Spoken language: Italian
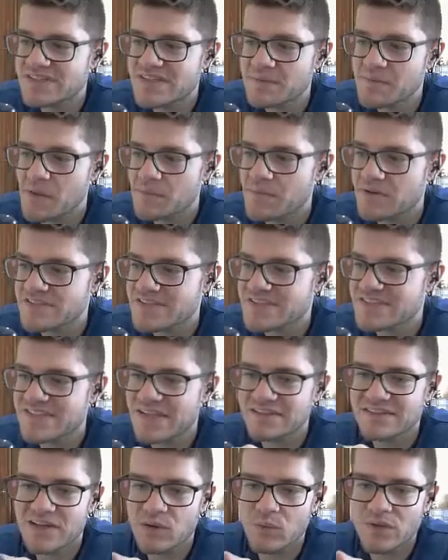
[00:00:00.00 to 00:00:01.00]
semi? Abbiamo
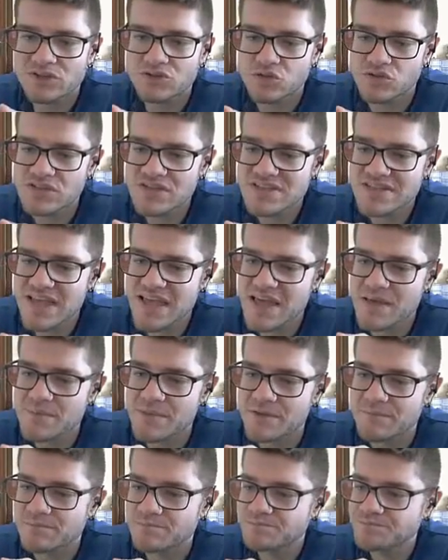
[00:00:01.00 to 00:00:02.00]
64 di
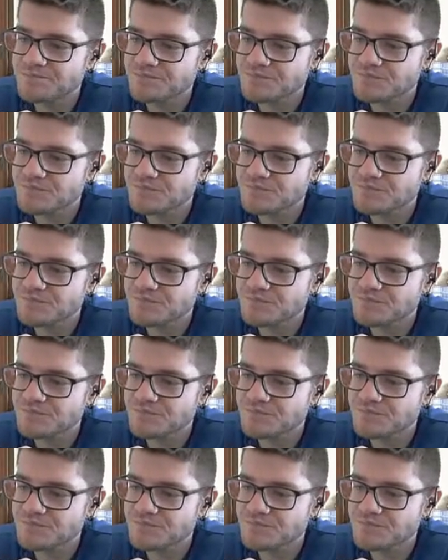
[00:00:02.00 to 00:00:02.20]
semi.